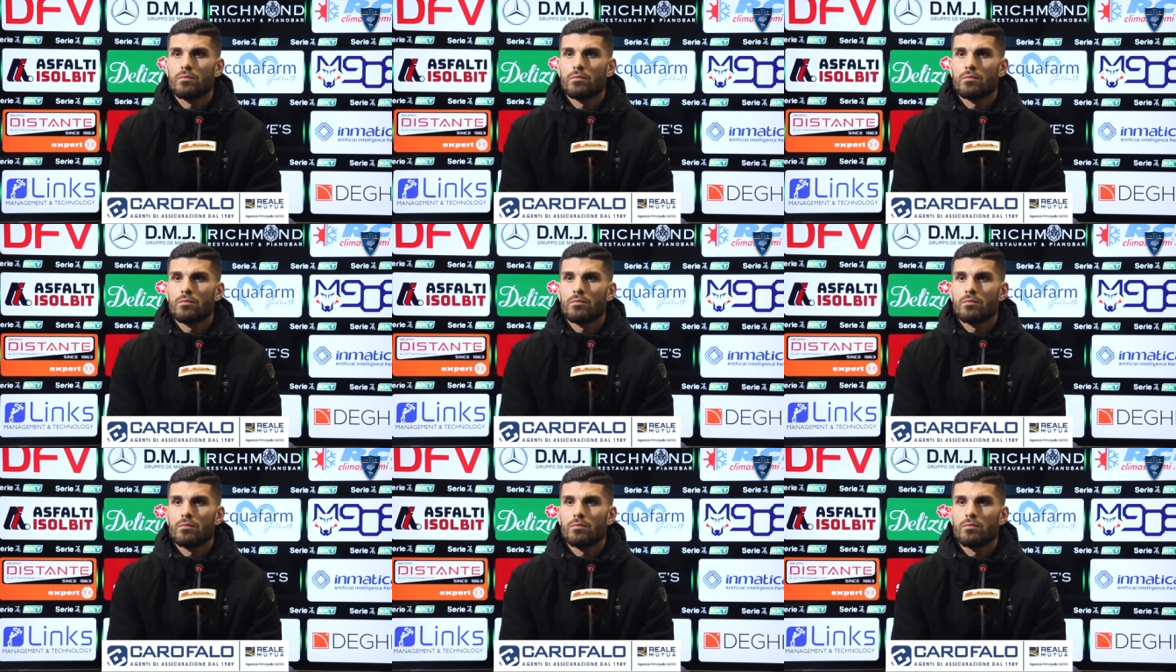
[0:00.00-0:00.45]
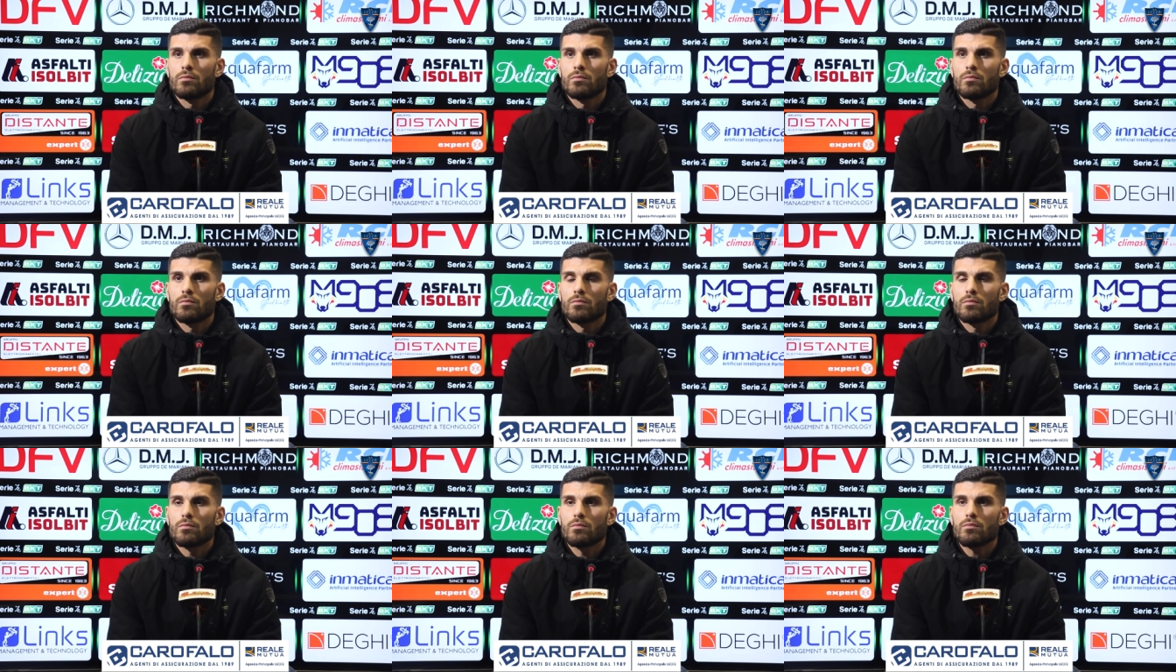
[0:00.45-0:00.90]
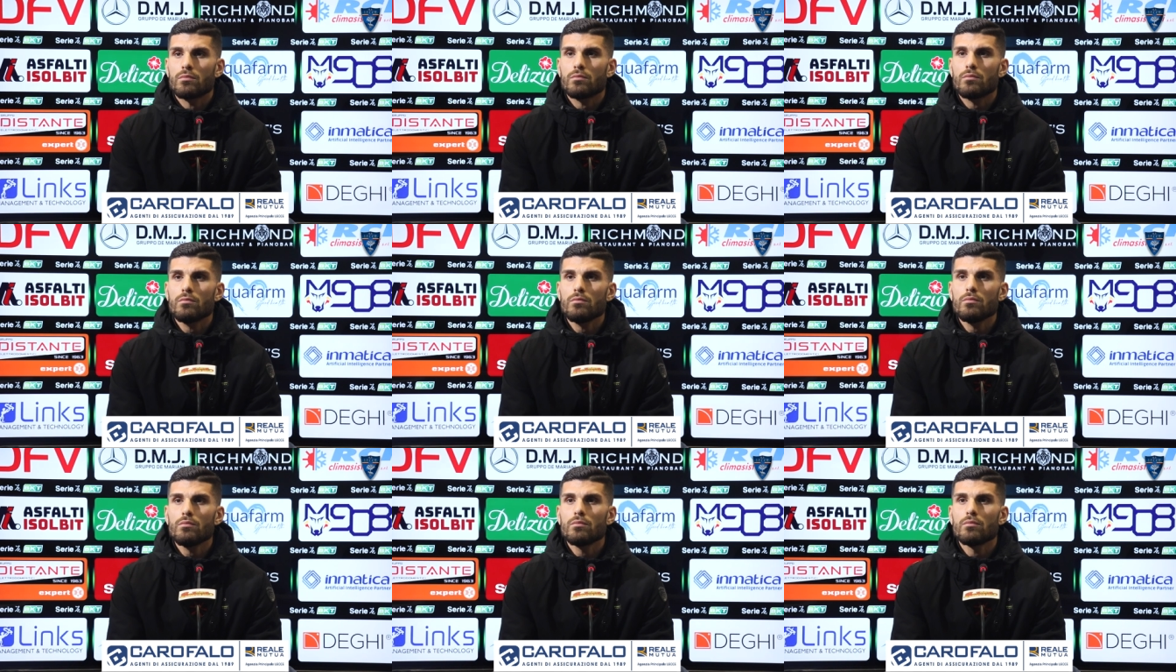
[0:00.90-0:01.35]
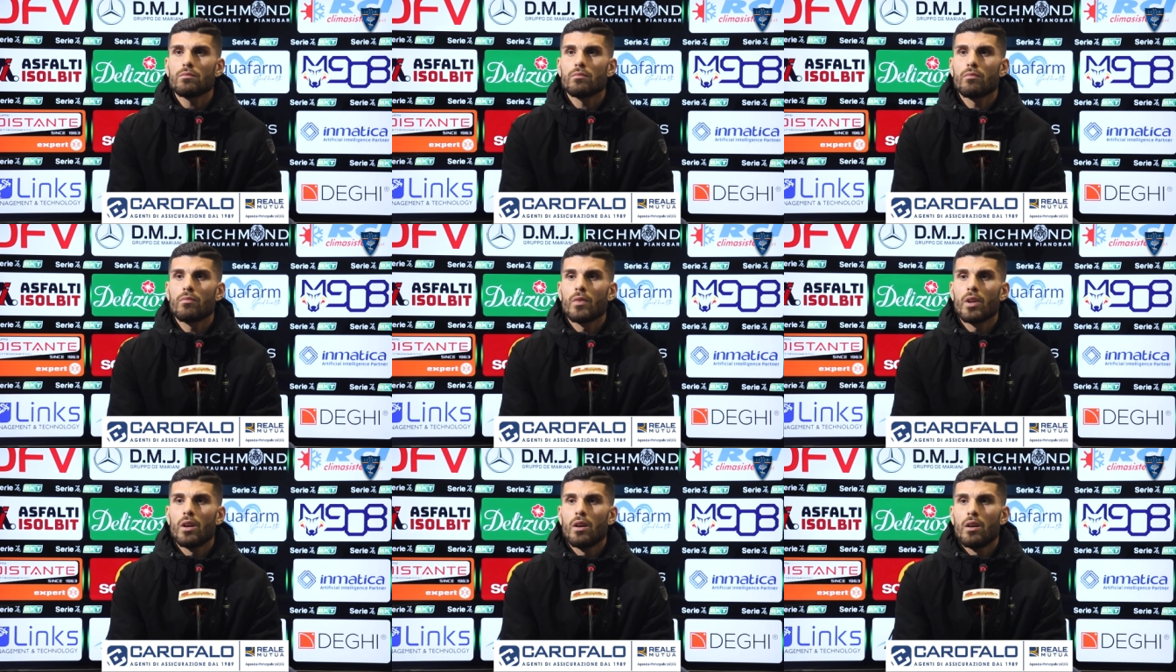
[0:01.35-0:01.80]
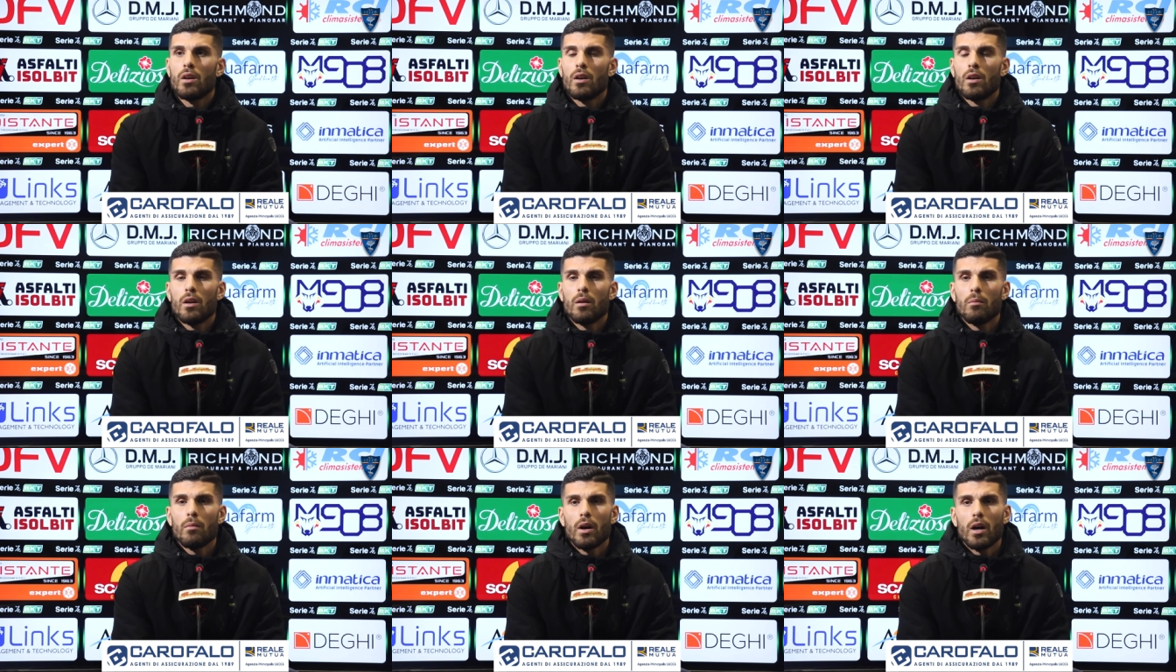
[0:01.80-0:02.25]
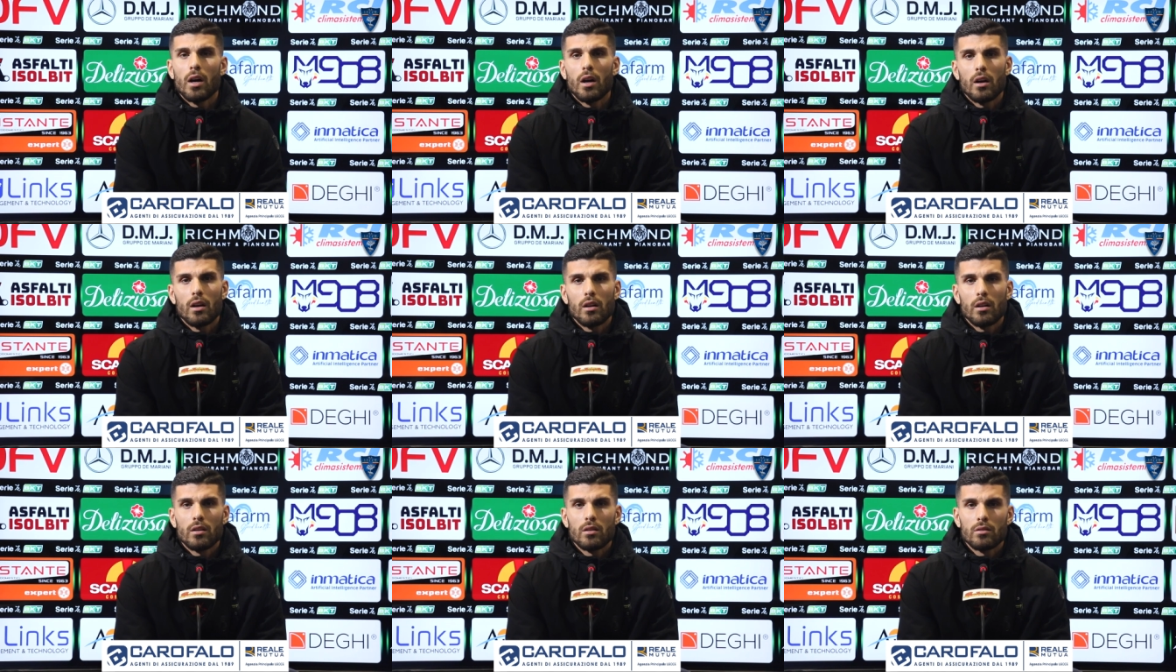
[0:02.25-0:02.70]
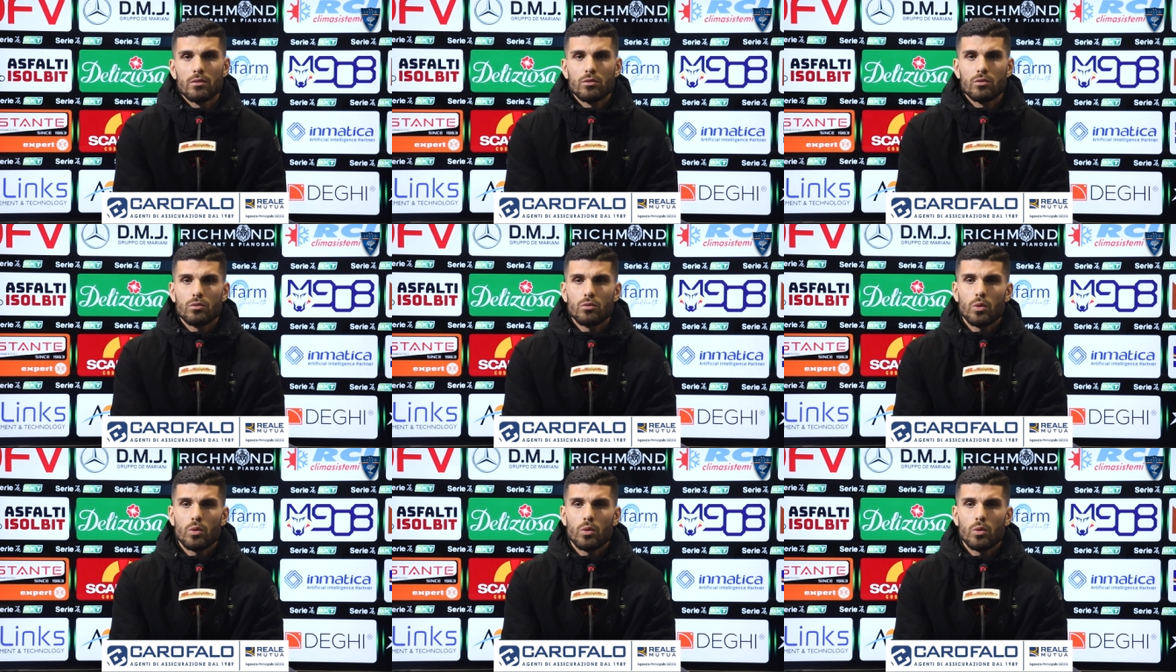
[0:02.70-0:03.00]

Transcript: acquisti invernale? Ma